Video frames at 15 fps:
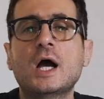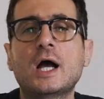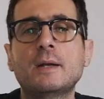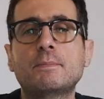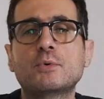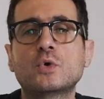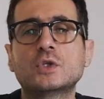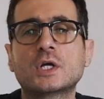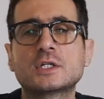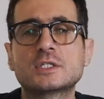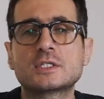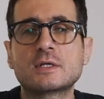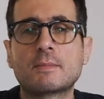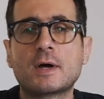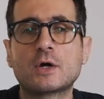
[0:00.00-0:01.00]
على
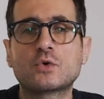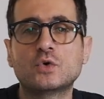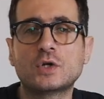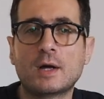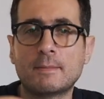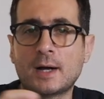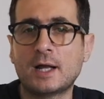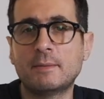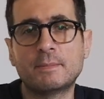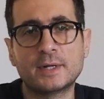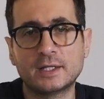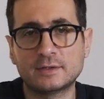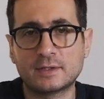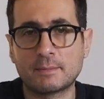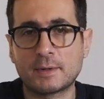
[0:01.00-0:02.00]
البرودكتس تبعكم اما على
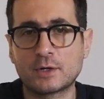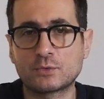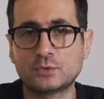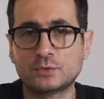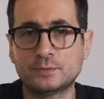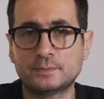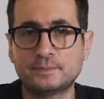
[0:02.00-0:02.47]
البراند تبعكم